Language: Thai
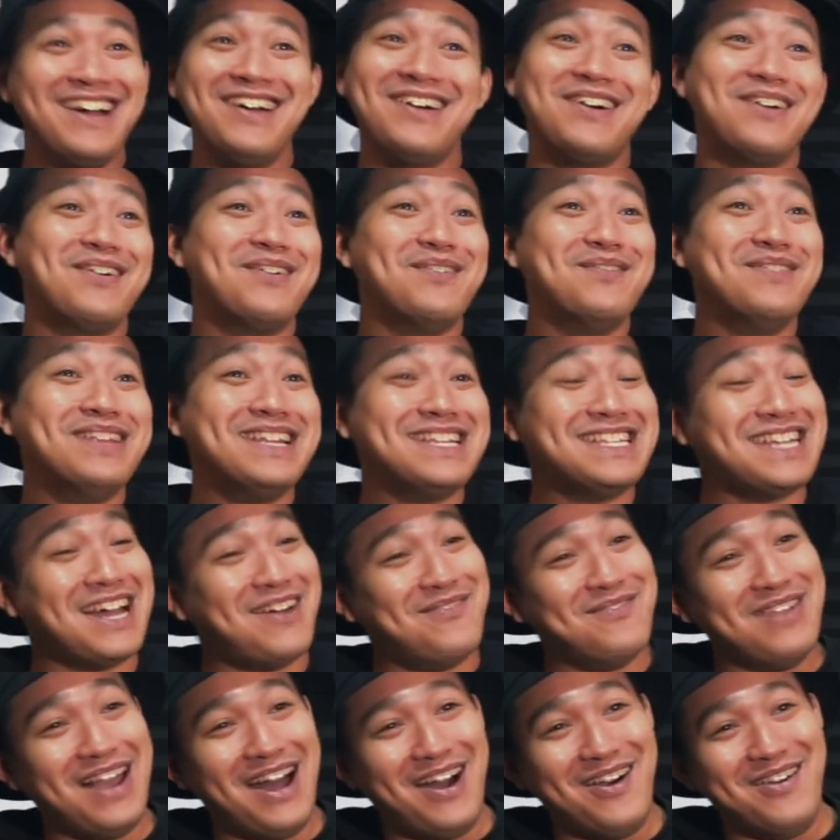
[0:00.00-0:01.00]
คนไม่ได้
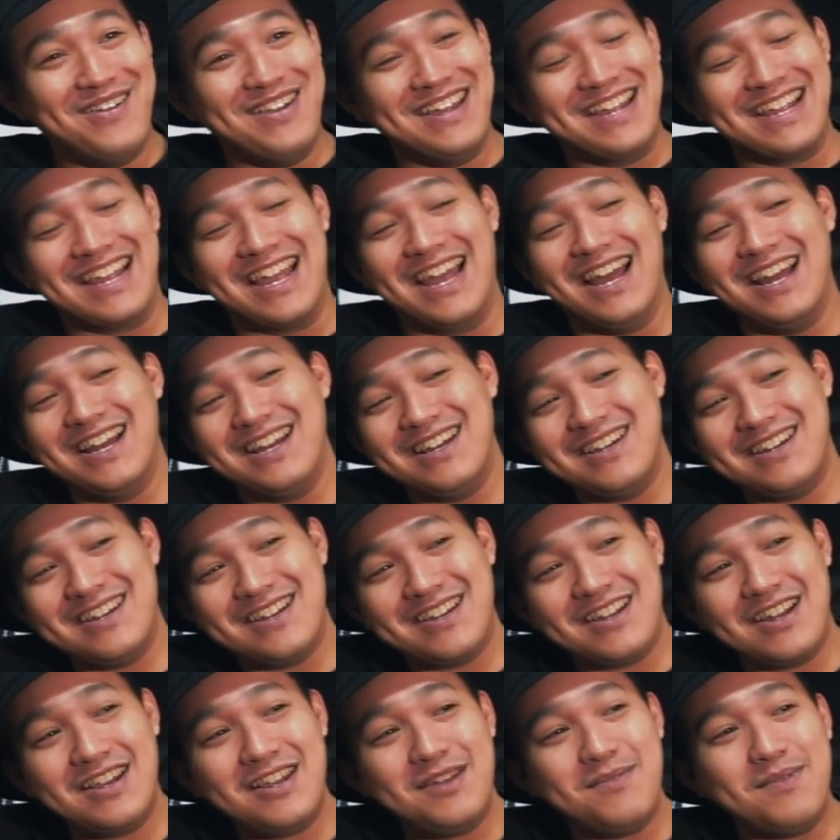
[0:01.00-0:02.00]
จำเราอะไรเงี้ย
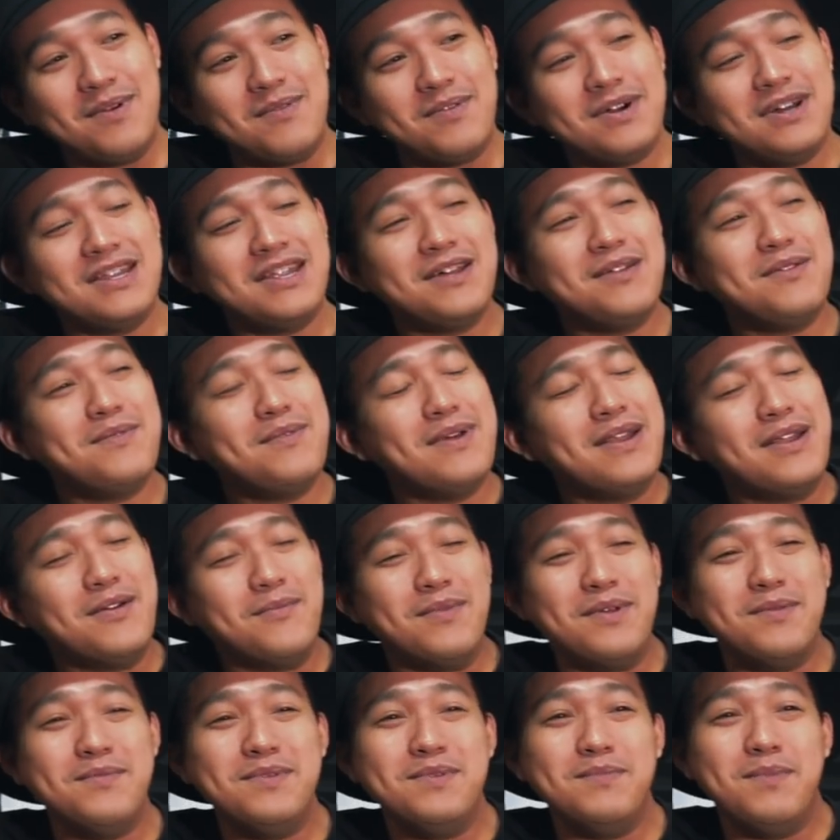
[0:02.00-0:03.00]
ก็เลยแบบถ้าทำไมเรา
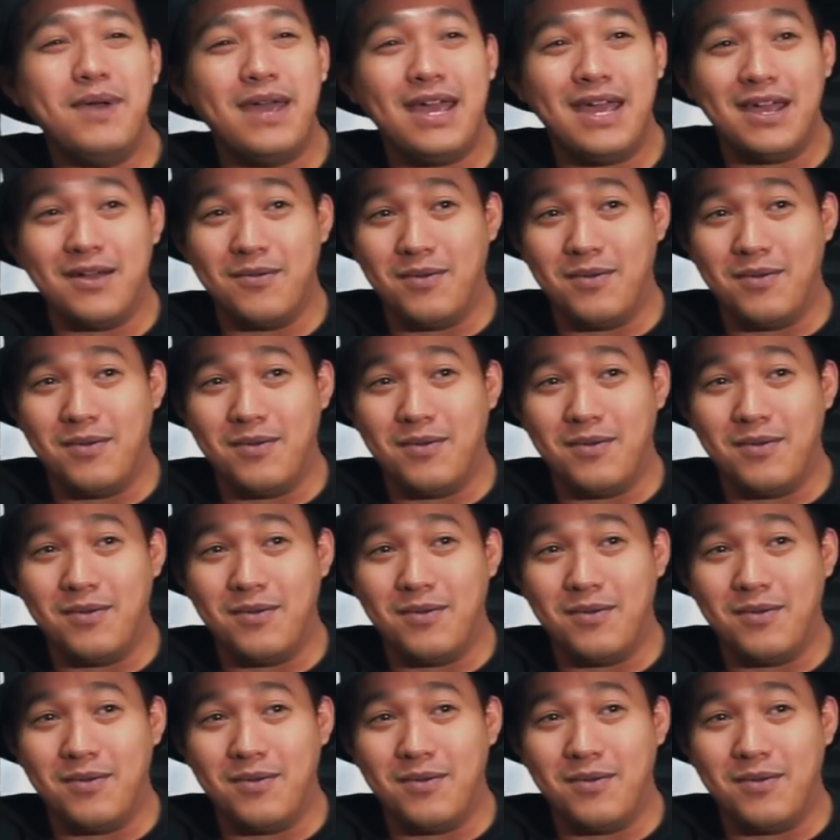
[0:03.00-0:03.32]
ไม่มีเพลง